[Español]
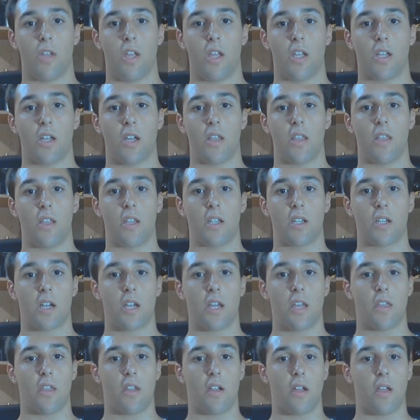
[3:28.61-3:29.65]
ya sean de
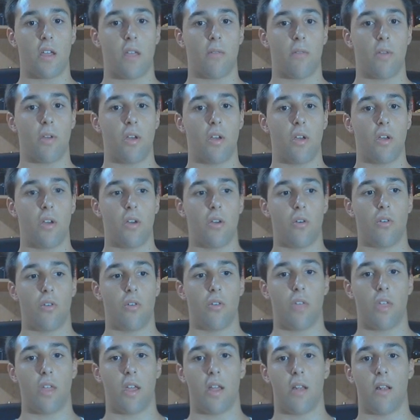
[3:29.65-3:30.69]
SkyDrive
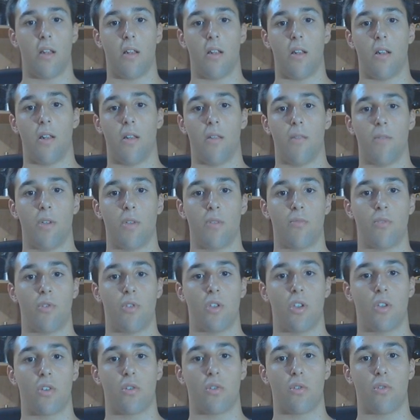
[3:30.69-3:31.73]
o del
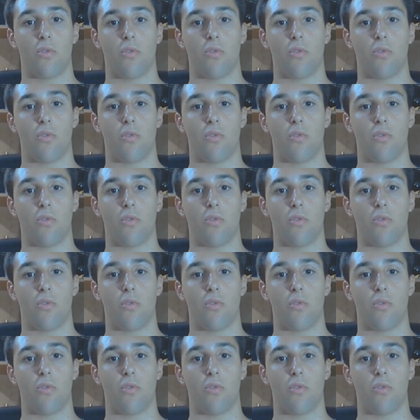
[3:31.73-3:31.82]
mismo disco